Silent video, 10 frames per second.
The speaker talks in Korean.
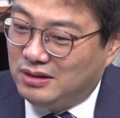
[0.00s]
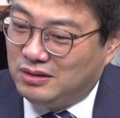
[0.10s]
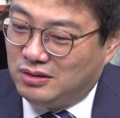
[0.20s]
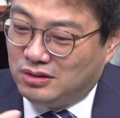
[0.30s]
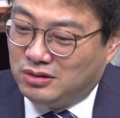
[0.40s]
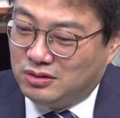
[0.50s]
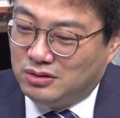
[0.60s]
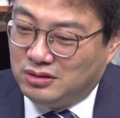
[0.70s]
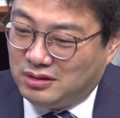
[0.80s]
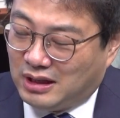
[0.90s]
어
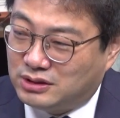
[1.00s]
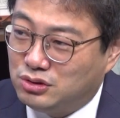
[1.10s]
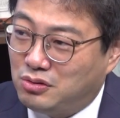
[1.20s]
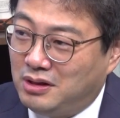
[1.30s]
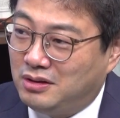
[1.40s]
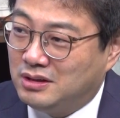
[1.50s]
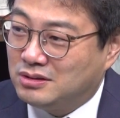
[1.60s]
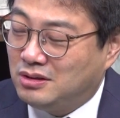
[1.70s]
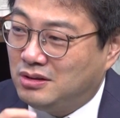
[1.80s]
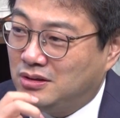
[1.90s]
대출
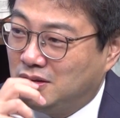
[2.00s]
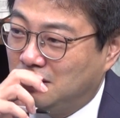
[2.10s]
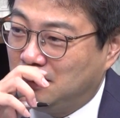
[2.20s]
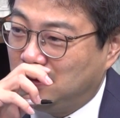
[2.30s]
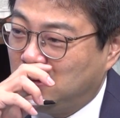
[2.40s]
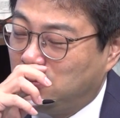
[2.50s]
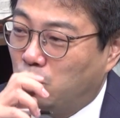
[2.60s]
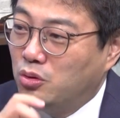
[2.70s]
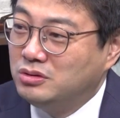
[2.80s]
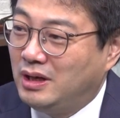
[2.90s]
관련해서
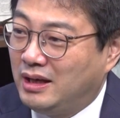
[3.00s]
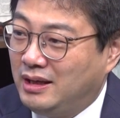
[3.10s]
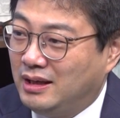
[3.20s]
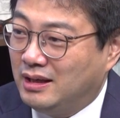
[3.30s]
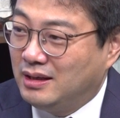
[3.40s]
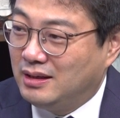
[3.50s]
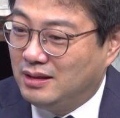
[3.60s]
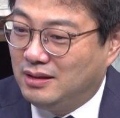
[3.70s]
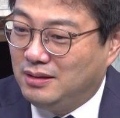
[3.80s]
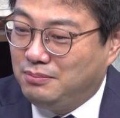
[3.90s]
모 은행이
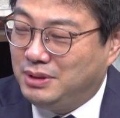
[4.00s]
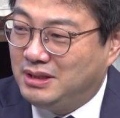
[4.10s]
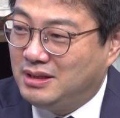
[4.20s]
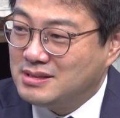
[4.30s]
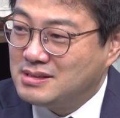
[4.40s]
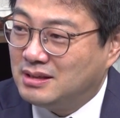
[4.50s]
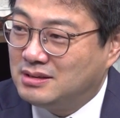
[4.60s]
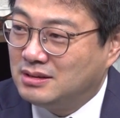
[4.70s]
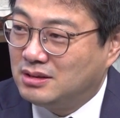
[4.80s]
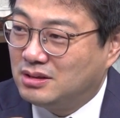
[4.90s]
BTS
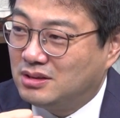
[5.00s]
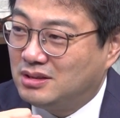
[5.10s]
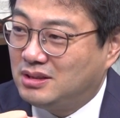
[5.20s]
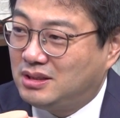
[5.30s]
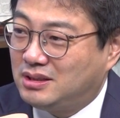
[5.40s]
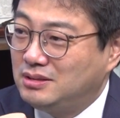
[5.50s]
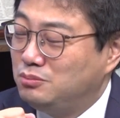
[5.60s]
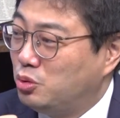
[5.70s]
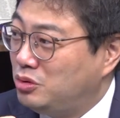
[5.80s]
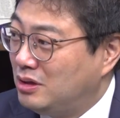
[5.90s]
같은 큰
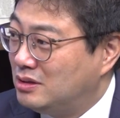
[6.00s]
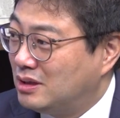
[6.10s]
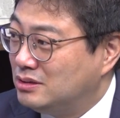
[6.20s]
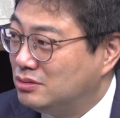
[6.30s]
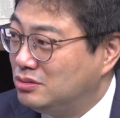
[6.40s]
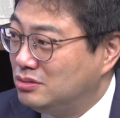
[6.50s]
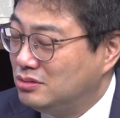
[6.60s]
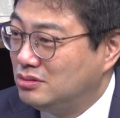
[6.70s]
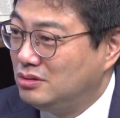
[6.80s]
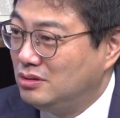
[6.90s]
모델을 가지고
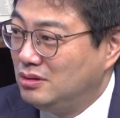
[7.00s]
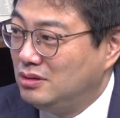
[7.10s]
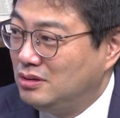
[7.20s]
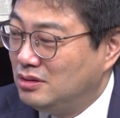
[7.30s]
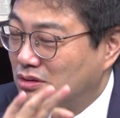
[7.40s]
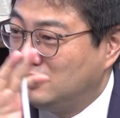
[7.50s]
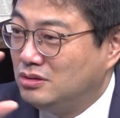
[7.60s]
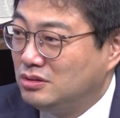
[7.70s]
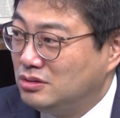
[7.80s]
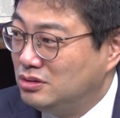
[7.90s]
음.
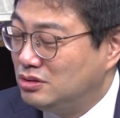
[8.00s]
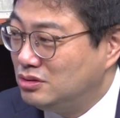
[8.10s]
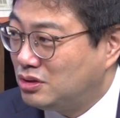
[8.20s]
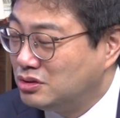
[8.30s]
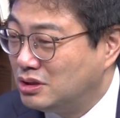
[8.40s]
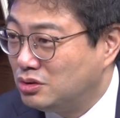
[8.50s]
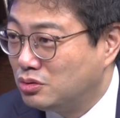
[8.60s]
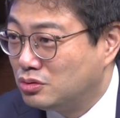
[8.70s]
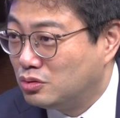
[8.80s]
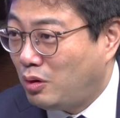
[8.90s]
그
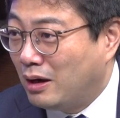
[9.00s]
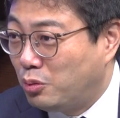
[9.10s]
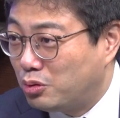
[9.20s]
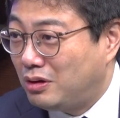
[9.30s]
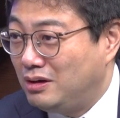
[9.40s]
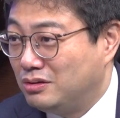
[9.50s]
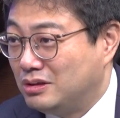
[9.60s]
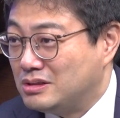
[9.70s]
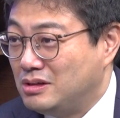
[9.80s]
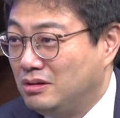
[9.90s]
전체적으로 광고를 하려고 했어요.